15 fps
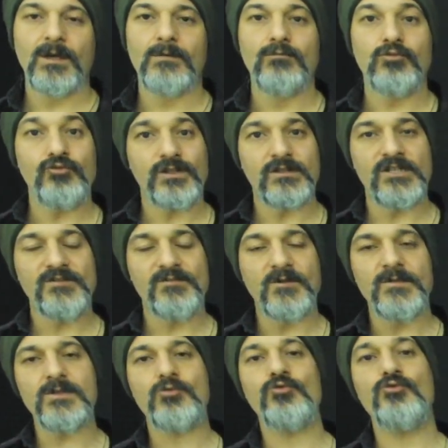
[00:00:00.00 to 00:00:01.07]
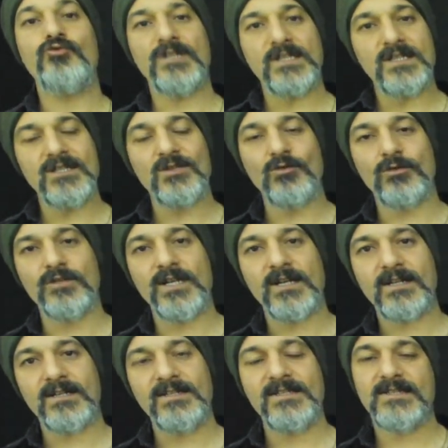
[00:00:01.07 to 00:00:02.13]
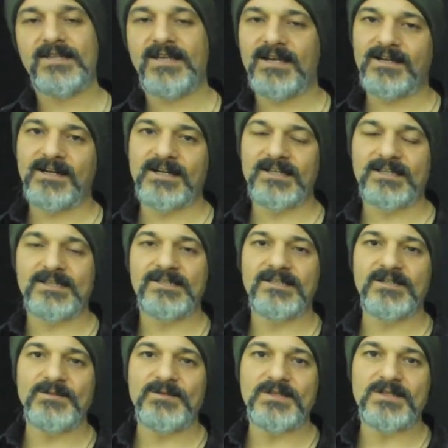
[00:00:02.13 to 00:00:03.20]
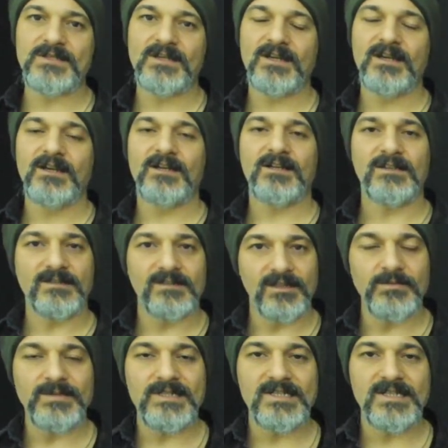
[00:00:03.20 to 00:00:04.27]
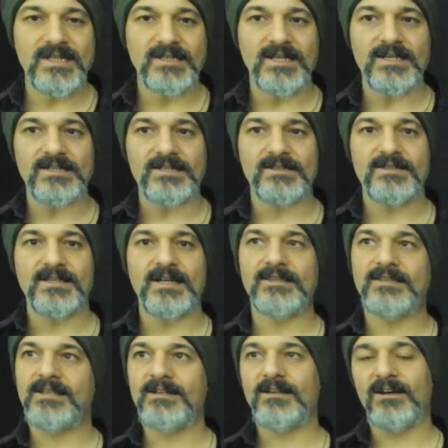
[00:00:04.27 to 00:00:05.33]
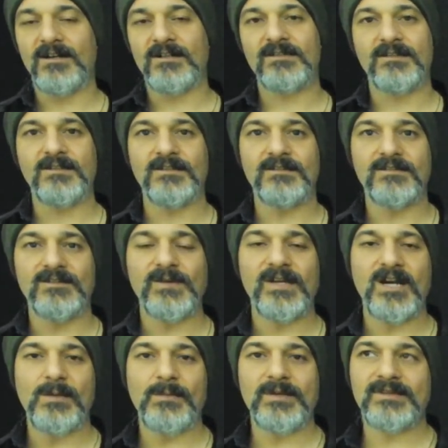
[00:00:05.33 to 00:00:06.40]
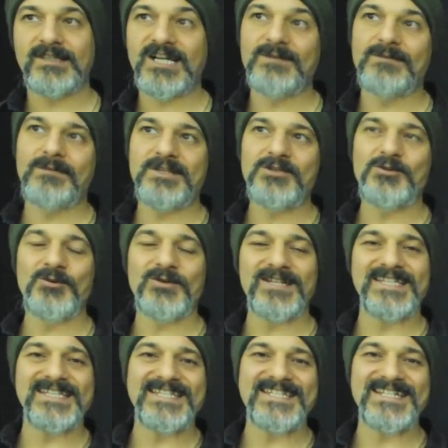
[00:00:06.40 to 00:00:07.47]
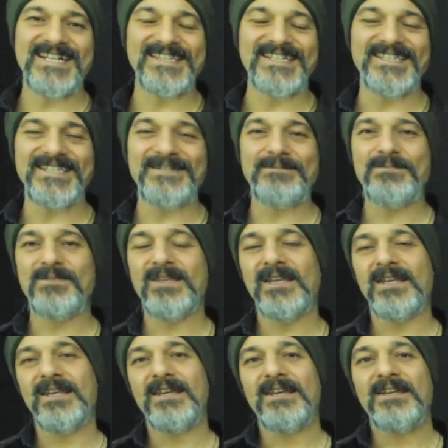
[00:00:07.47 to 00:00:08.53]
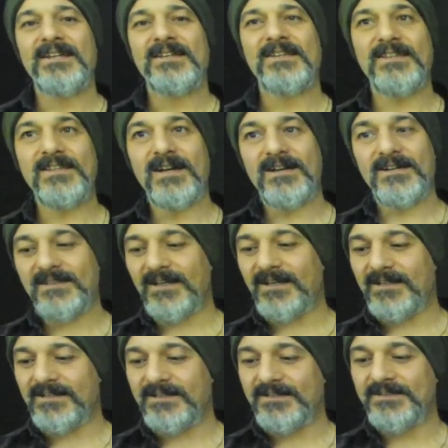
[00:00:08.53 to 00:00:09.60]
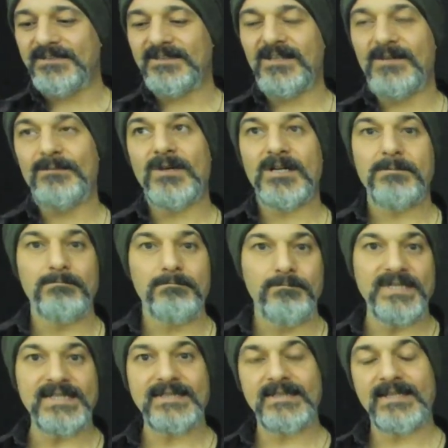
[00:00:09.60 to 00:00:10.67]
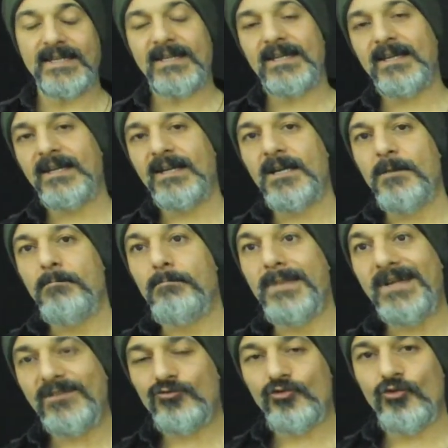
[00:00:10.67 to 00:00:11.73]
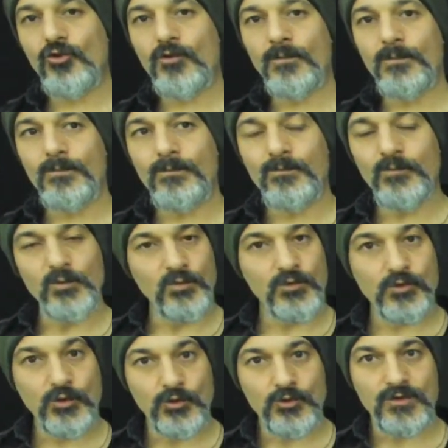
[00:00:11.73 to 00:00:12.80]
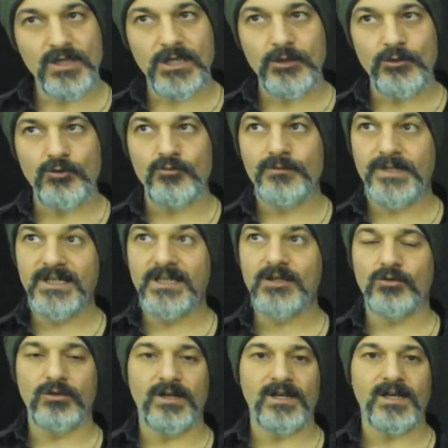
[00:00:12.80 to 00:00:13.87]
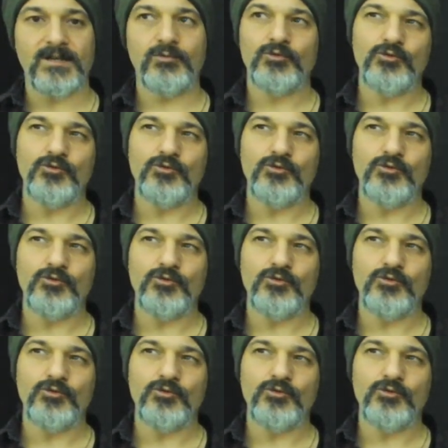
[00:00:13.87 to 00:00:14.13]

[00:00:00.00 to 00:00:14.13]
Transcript: Bu çalışmamız ücretsiz olacak. İsteyen kardeşlerimiz katılabilecekler. Zaten hani artık katılmayı kapattık ama bir sonraki için anlatayım. Gitarda hızlanmak bir de metronomumuzu gösteriyorum ilk olarak. Bu